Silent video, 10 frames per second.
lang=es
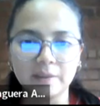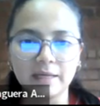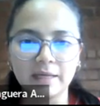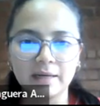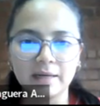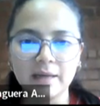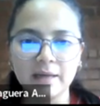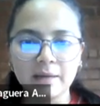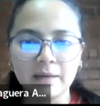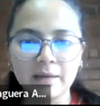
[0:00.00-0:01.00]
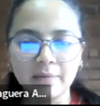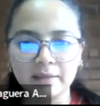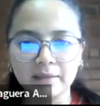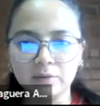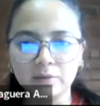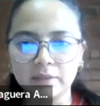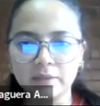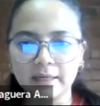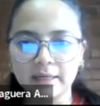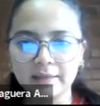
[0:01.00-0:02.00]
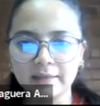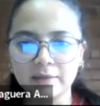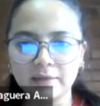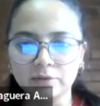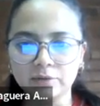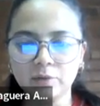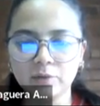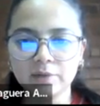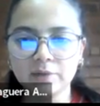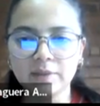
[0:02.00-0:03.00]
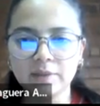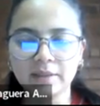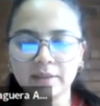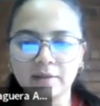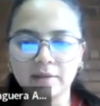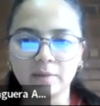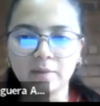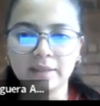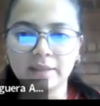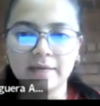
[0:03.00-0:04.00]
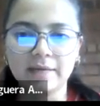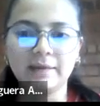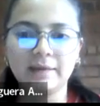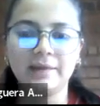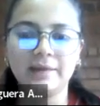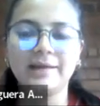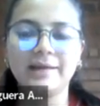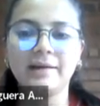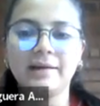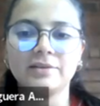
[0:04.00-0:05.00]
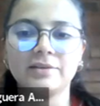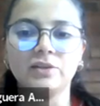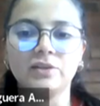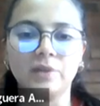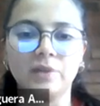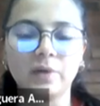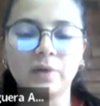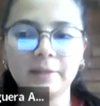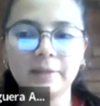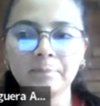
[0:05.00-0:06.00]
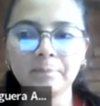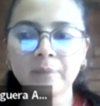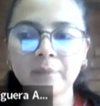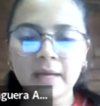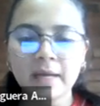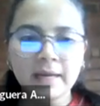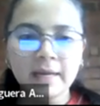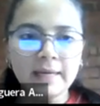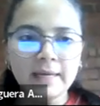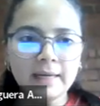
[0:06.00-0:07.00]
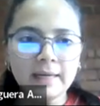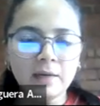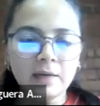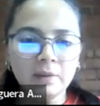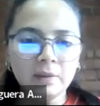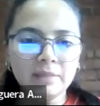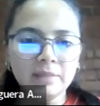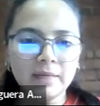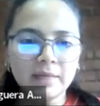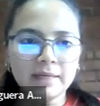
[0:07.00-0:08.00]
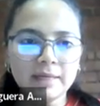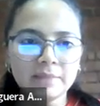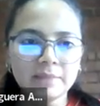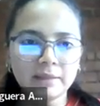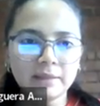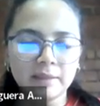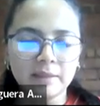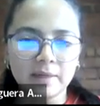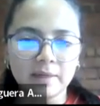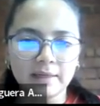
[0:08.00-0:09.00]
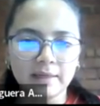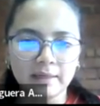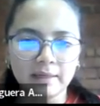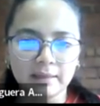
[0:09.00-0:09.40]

la magnitud de los números, deben tener en cuenta la relación de orden, y la última expectativa eh,